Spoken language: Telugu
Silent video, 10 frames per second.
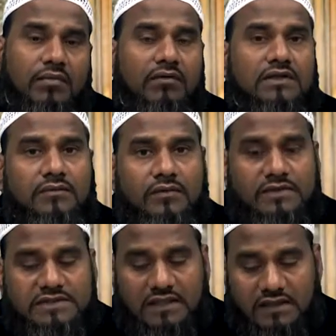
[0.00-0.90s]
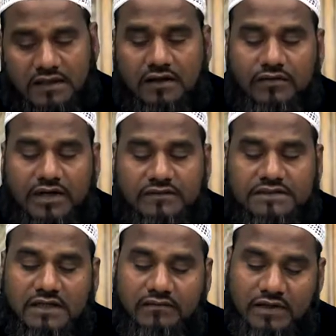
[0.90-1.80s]
ప్రవక్త మొహమ్మద్ సల్లల్లాహు అలీ
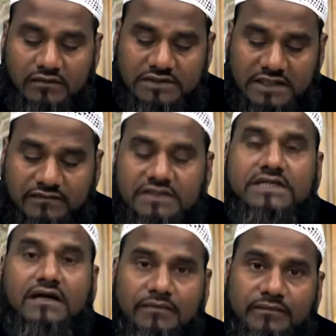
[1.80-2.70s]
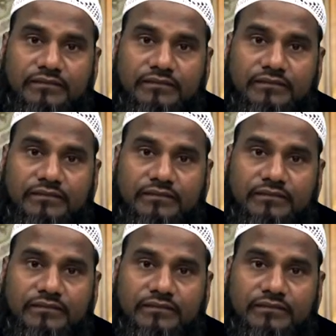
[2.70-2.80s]
వసలం వారు సెలవిచ్చారు